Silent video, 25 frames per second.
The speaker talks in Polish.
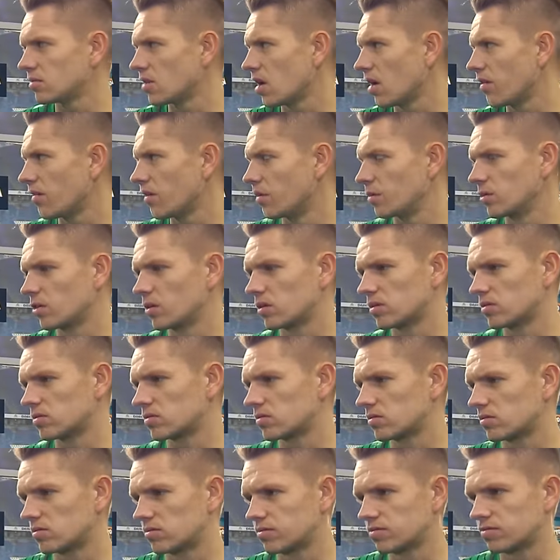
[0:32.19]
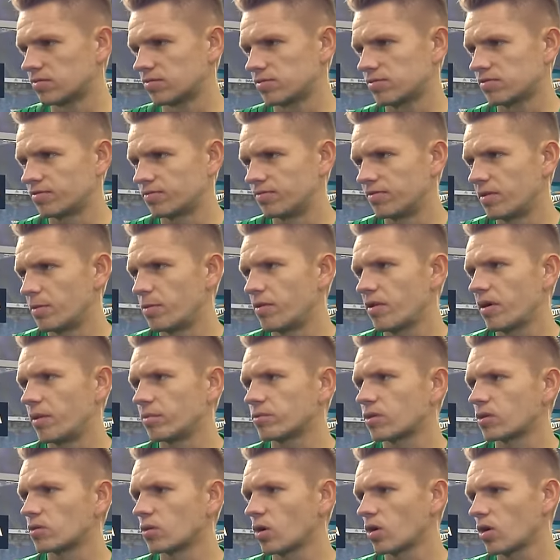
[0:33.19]
nie wiem, no
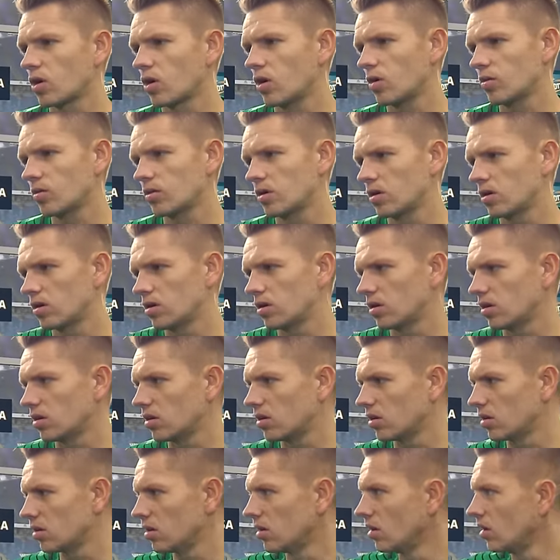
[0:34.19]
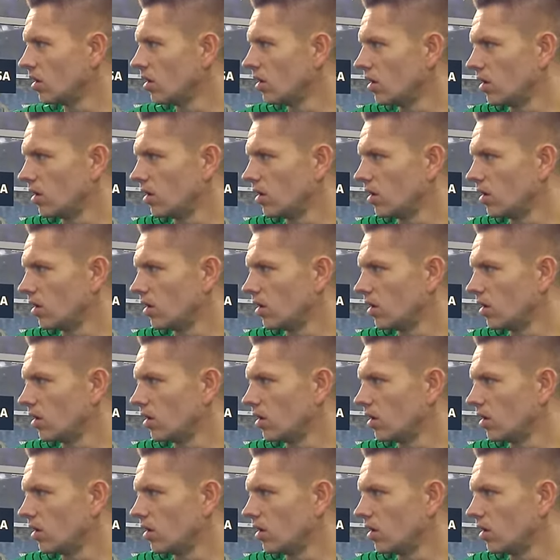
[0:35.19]
Wybiłem to nogą, e,